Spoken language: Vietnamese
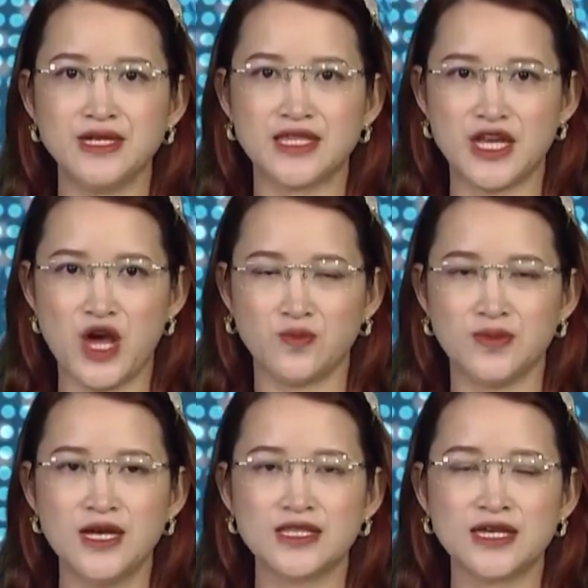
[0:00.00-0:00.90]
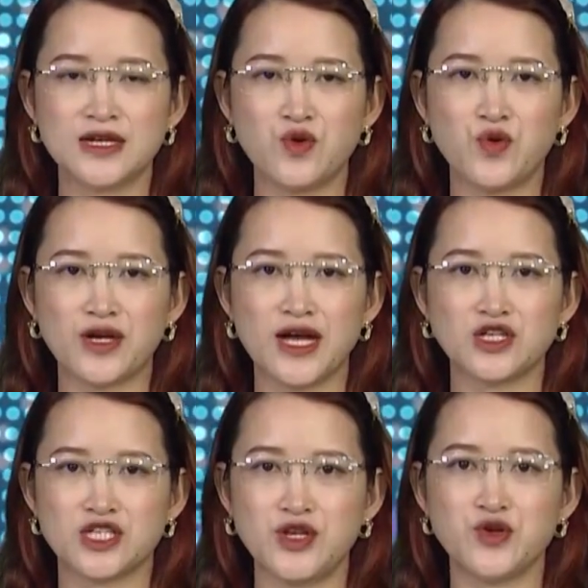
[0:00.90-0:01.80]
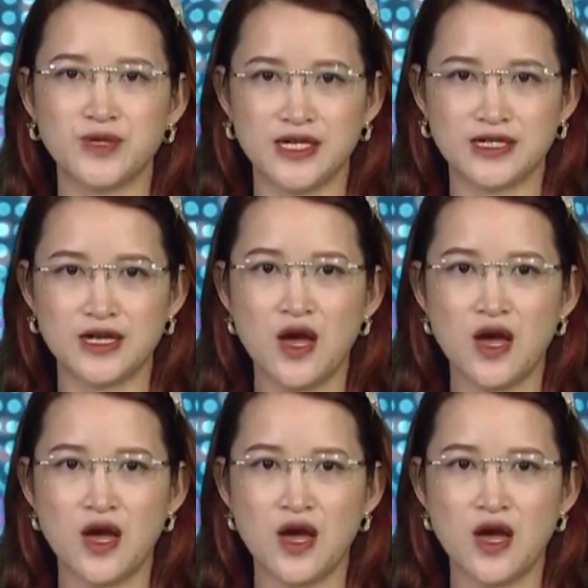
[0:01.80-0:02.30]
tỷ đồng từ nguồn ngân sách trung ương,